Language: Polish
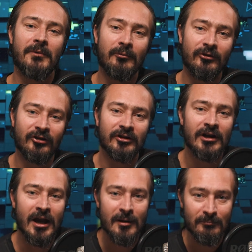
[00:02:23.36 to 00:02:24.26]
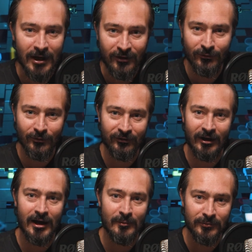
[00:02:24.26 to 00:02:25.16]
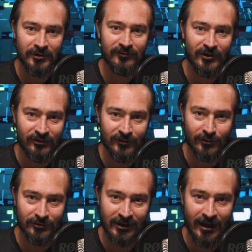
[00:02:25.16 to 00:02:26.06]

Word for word: na myśli Maxusa Mifę 9,